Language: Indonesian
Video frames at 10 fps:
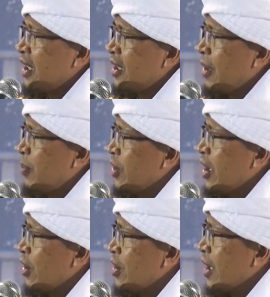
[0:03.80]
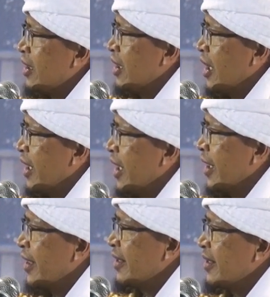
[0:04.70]
Kita punya dosa tidak
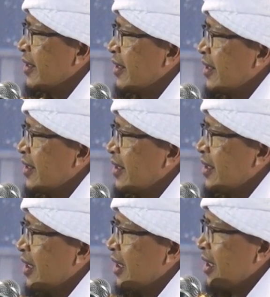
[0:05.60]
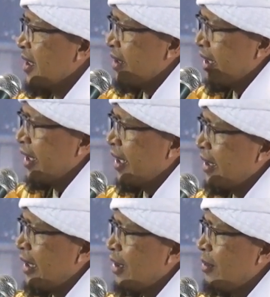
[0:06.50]
nih?
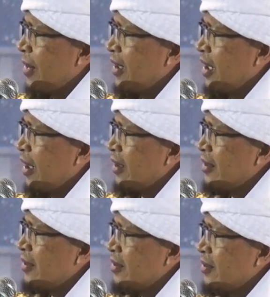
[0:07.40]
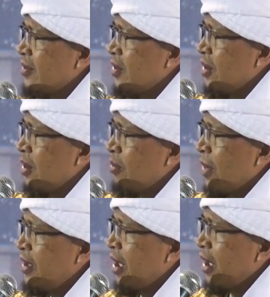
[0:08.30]
Sedikit atau banyak?
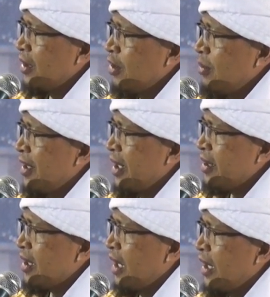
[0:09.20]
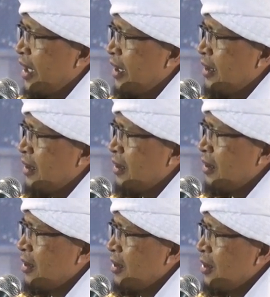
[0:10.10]
Banyak atau banyak sekali?
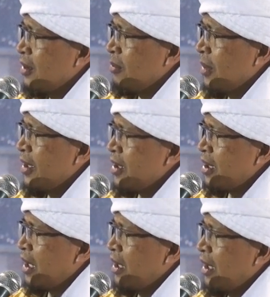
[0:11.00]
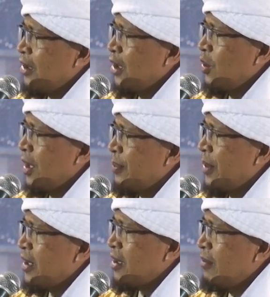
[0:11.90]
Banyak sekali atau luar
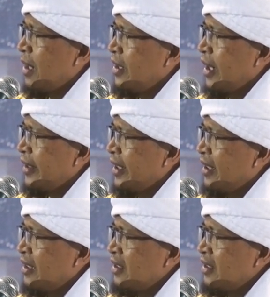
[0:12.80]
biasa banyaknya?